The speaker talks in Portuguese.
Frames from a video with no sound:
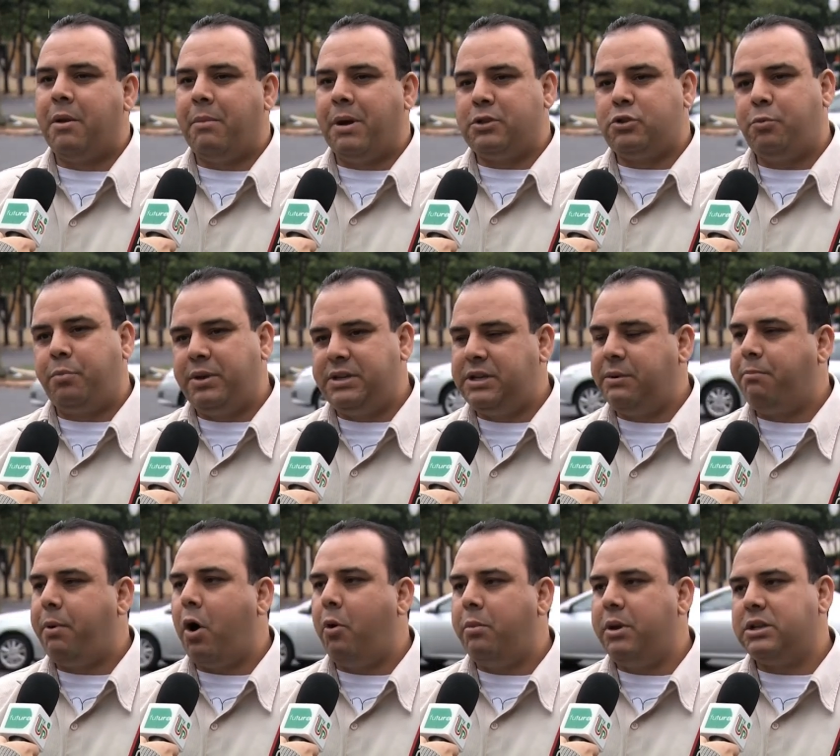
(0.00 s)
mas o
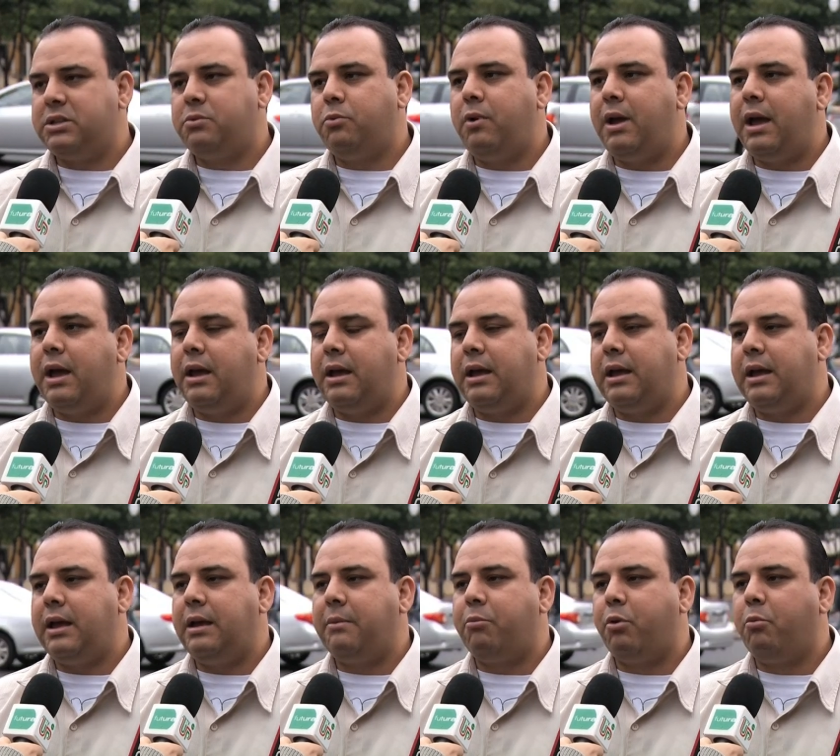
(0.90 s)
principal mesmo
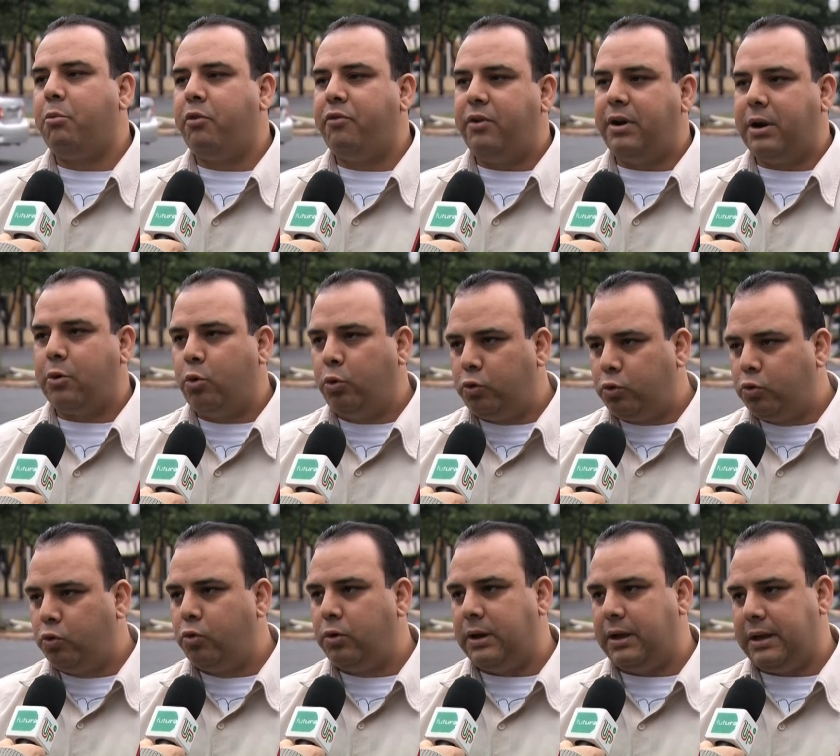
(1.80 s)
é, é promover a
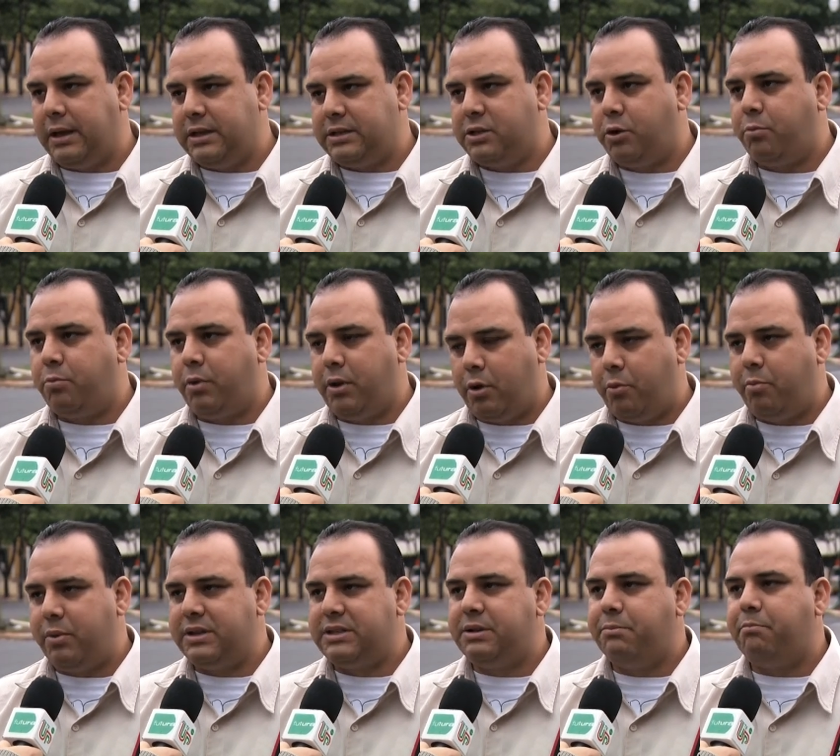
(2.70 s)
cultura, esse é o, é o
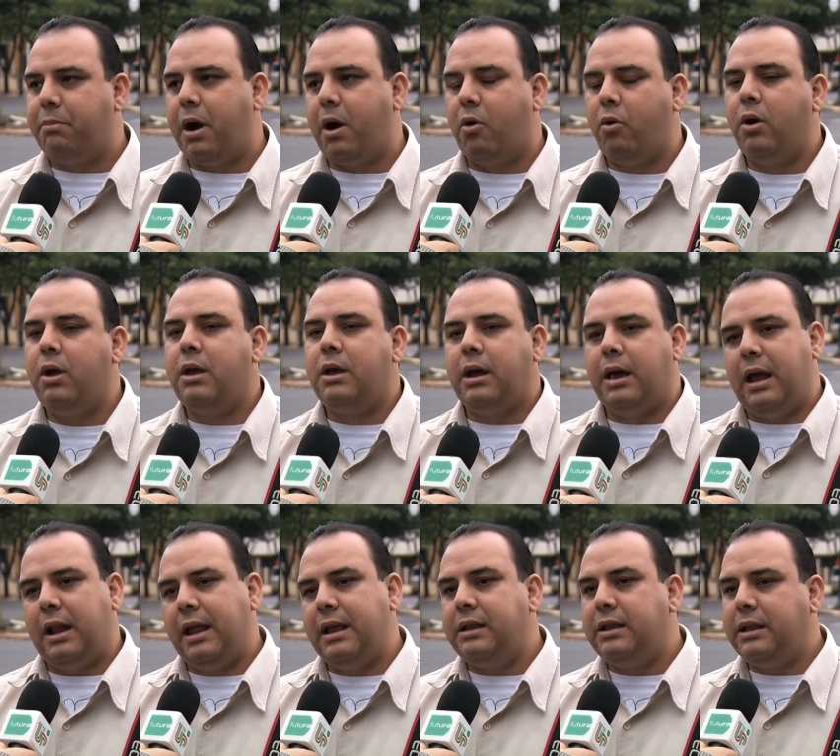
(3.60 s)
principal.
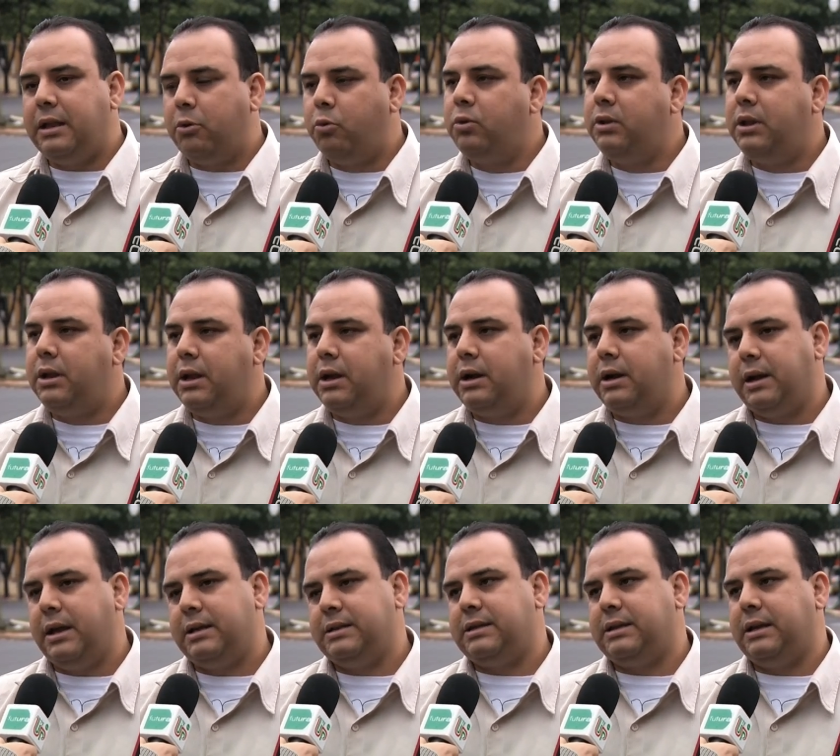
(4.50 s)
Além de unir
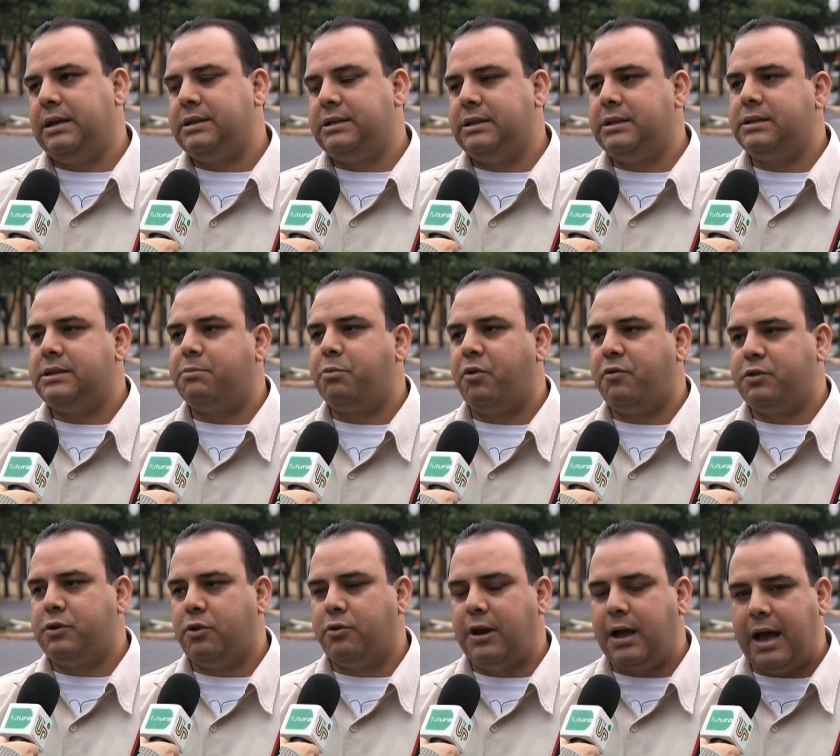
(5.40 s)
esse, esses
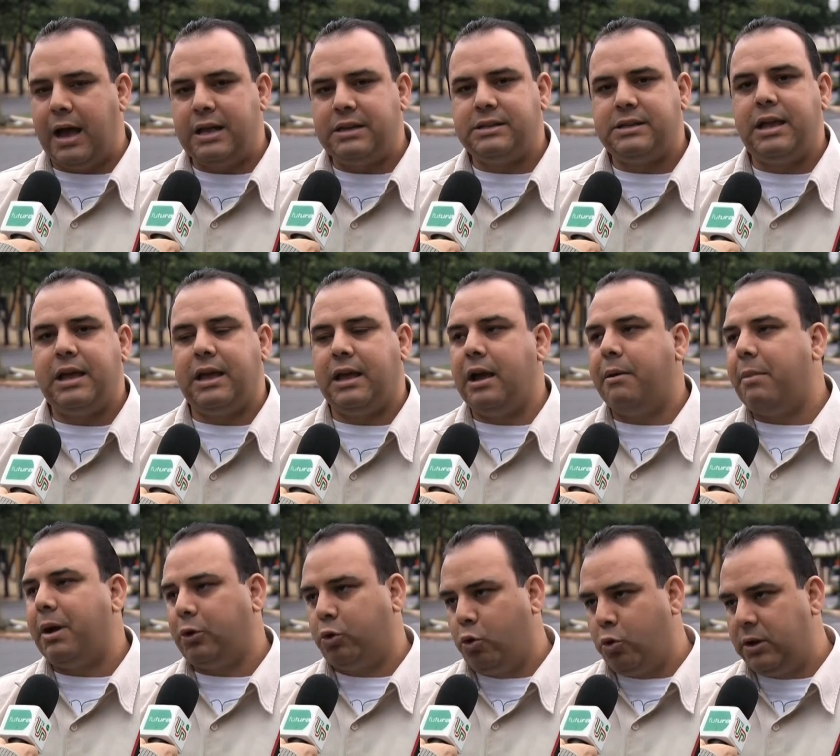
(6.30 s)
profissionais né, e
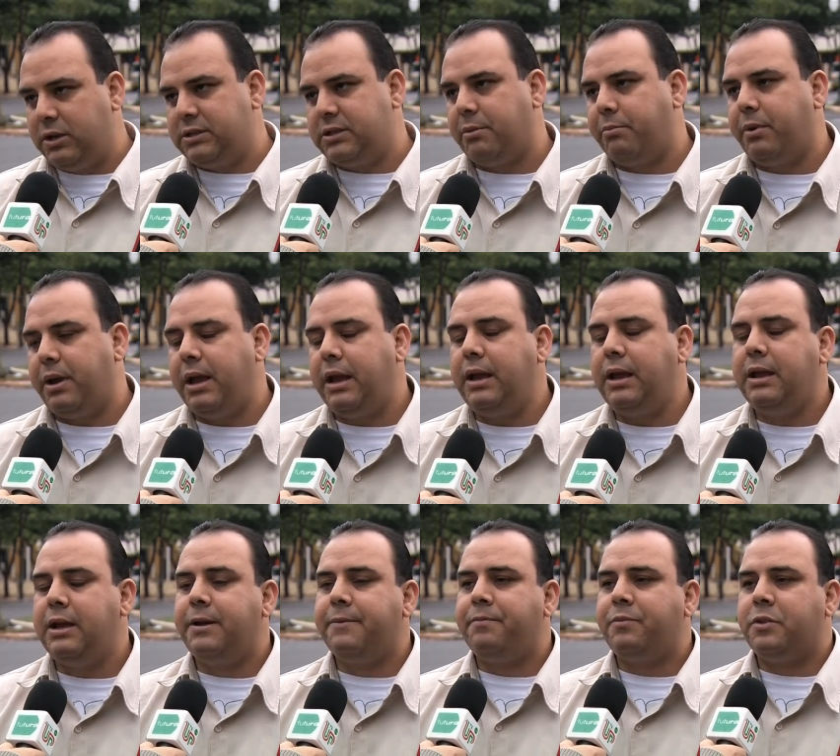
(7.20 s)
amadores também,
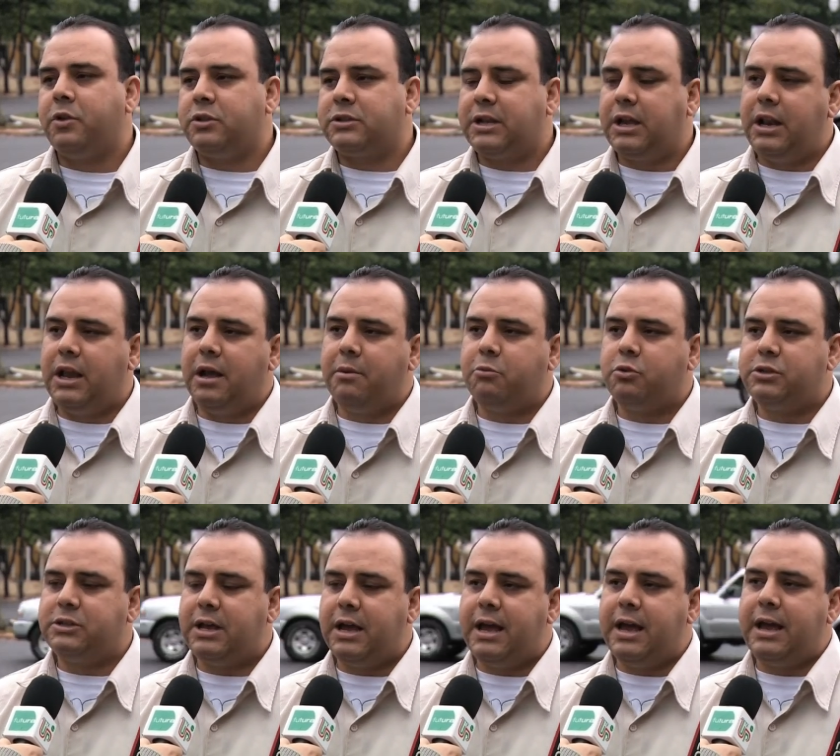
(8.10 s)
nós
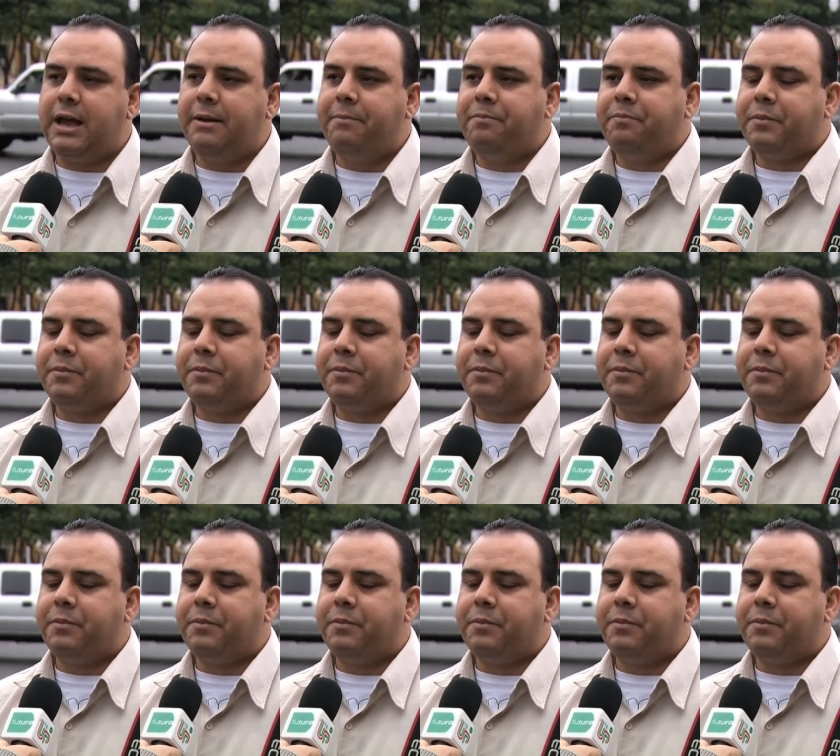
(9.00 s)
queremos é,